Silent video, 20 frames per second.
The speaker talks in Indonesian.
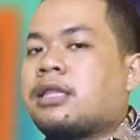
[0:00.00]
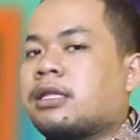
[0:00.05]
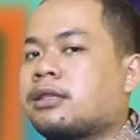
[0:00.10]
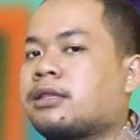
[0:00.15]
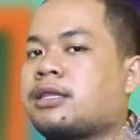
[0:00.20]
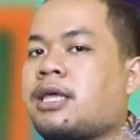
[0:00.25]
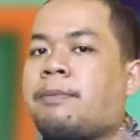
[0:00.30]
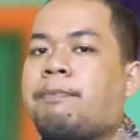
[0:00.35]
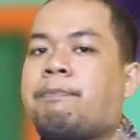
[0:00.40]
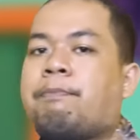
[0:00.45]

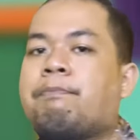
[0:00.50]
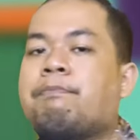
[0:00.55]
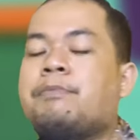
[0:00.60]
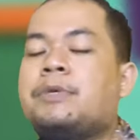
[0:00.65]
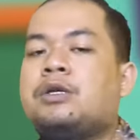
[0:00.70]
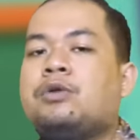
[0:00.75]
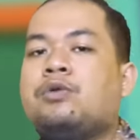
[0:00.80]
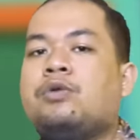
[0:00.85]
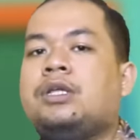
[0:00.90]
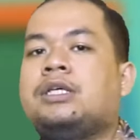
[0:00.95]
tetap
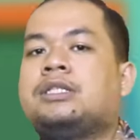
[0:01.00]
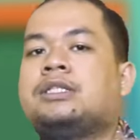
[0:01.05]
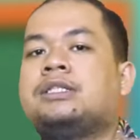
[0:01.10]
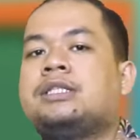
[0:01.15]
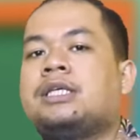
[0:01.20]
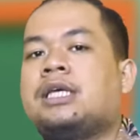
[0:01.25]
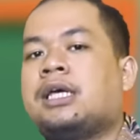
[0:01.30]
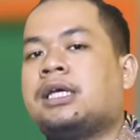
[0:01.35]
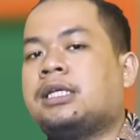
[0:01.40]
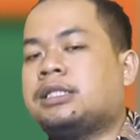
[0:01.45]

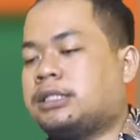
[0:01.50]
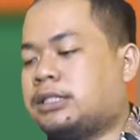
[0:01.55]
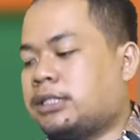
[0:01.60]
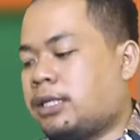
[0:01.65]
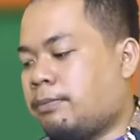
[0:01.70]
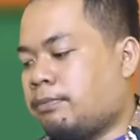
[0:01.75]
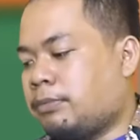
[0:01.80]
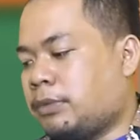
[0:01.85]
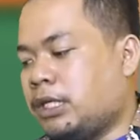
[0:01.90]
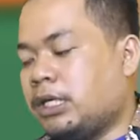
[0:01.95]
menulisnya
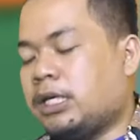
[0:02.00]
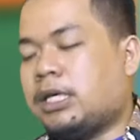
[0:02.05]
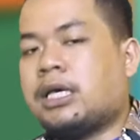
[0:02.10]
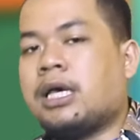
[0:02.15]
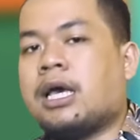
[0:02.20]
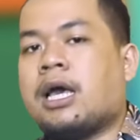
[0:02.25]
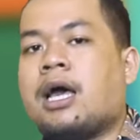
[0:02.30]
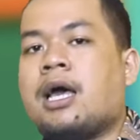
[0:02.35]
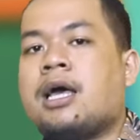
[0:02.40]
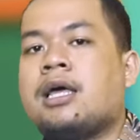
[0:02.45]
jam
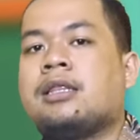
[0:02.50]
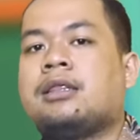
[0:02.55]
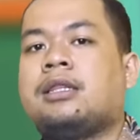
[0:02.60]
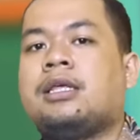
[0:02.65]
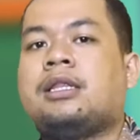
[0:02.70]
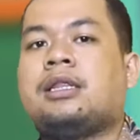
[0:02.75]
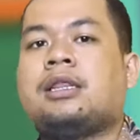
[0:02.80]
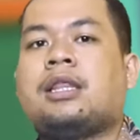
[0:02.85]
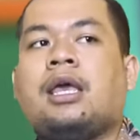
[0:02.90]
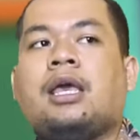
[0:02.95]
3
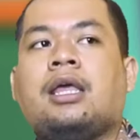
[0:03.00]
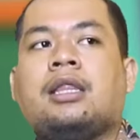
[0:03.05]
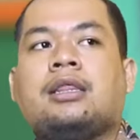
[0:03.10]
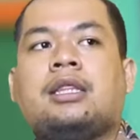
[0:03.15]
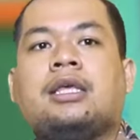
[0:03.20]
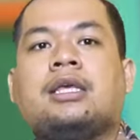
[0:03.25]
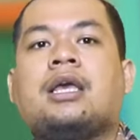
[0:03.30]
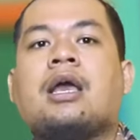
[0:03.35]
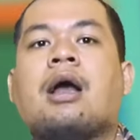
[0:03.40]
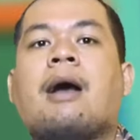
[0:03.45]
titik
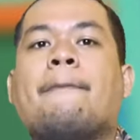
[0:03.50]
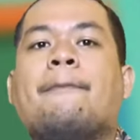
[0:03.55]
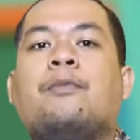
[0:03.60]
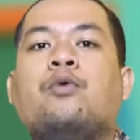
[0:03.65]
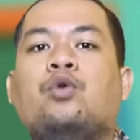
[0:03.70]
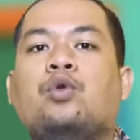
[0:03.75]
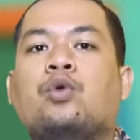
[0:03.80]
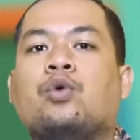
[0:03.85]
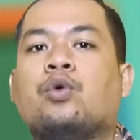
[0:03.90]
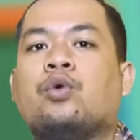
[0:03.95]

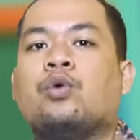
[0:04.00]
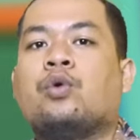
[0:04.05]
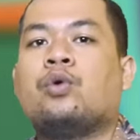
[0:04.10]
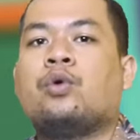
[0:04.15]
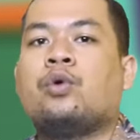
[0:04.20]
30